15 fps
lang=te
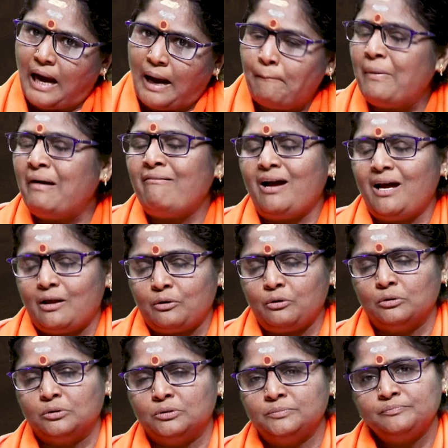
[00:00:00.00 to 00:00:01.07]

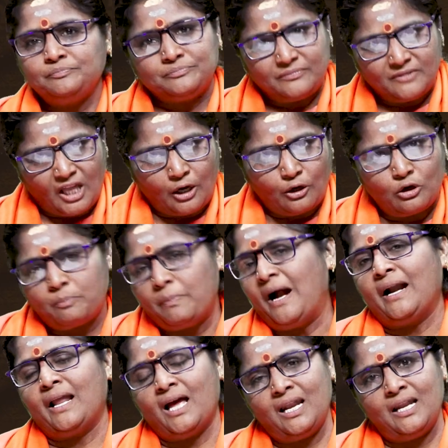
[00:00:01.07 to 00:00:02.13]
అమ్మవారు
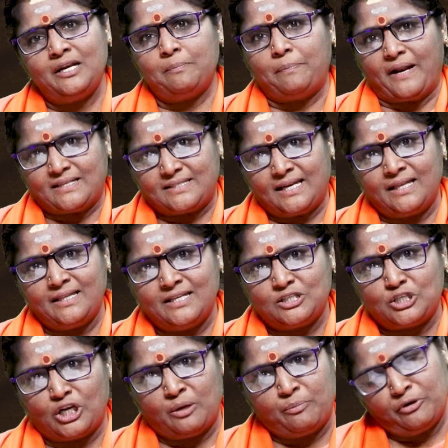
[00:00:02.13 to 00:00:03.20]
ధనుర్బాణాలని
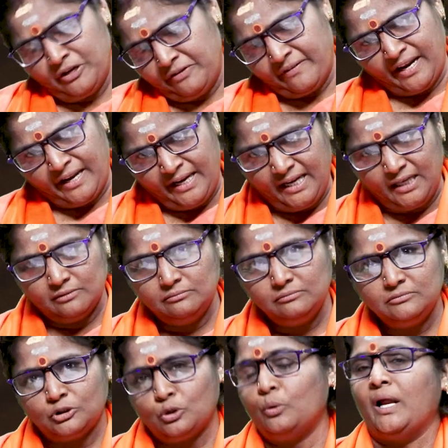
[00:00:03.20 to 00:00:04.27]
ప్రసాదించడము ఇవన్నీ
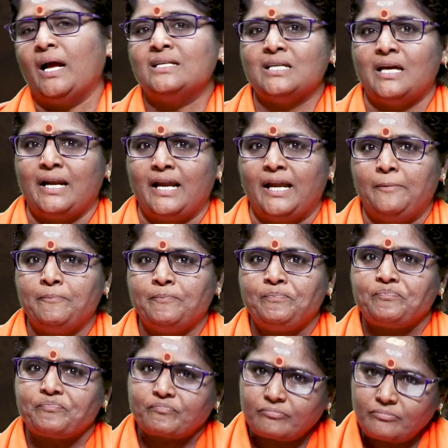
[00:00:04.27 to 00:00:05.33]
కూడా జరిగాయి
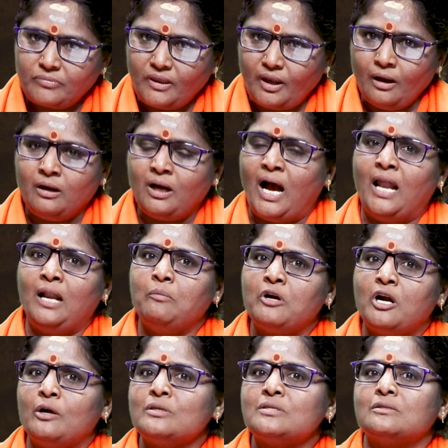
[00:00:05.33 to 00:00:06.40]
కాలం
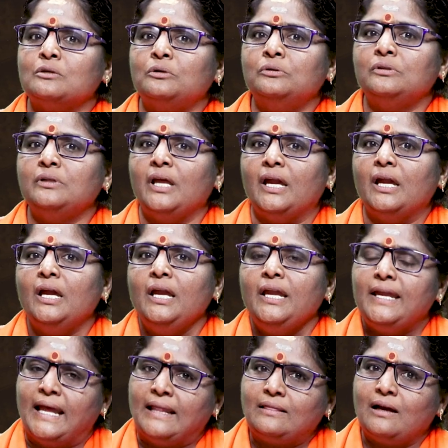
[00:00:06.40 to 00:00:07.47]
గడుస్తూ ఉంది
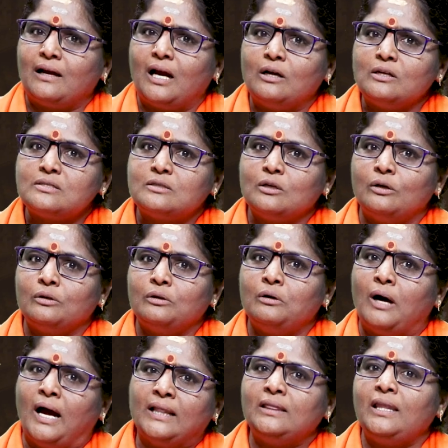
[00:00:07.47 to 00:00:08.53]
ఎంత గడుస్తోందో
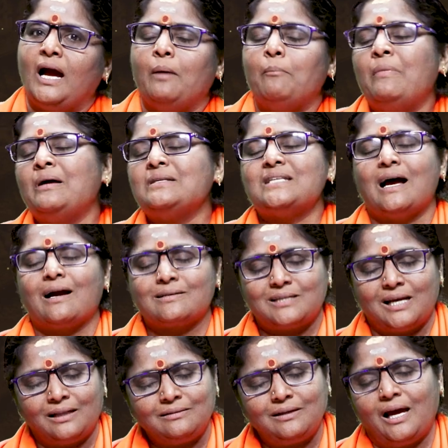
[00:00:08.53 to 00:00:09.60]
అంత అమ్మ
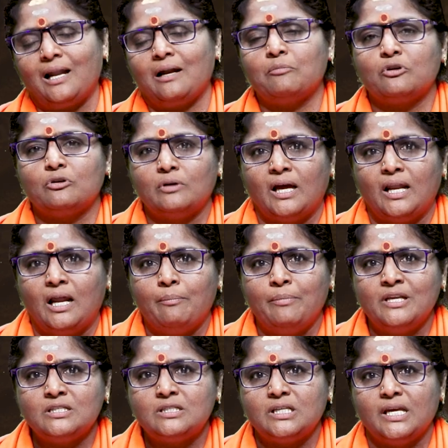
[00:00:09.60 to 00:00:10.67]
సాక్షాత్కారం కూడా
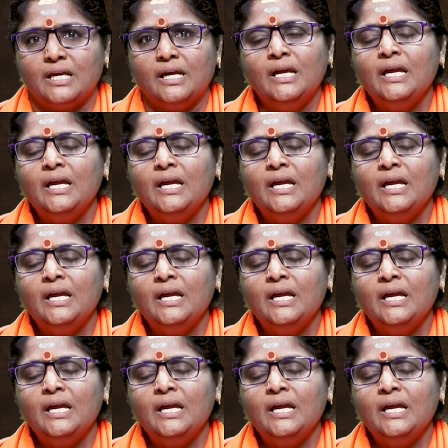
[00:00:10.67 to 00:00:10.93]
లభించి